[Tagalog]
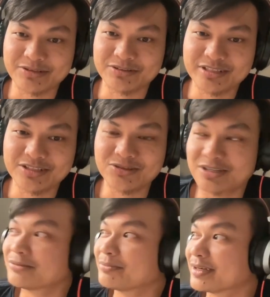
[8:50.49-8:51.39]
meron din daw
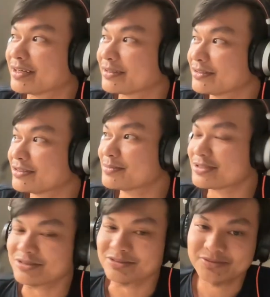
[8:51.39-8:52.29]
ng mga
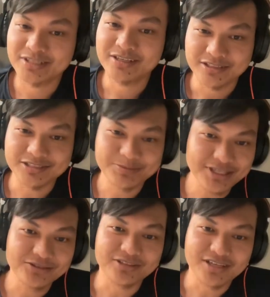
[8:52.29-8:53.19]
jobs doon tapos
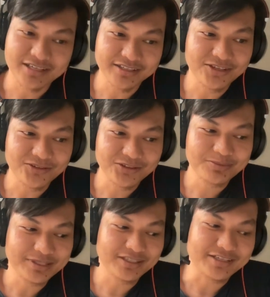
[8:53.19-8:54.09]
mula doon nakakita ko ng
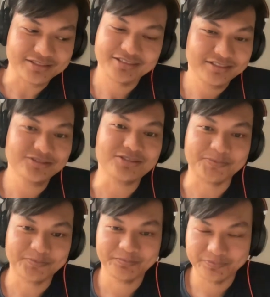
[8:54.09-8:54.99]
ibang clients hanggang doon